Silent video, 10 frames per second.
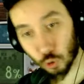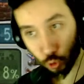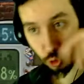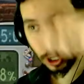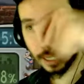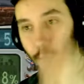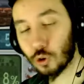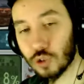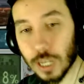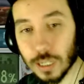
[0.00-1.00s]
su şeyine
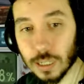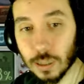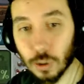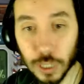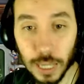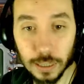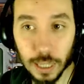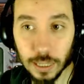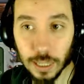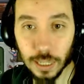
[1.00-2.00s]
dökeceğiz. O kendi
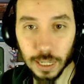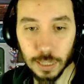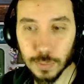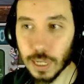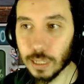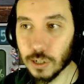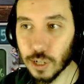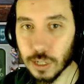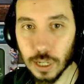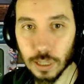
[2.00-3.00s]
elleriyle gelip zehirleyecek şeyi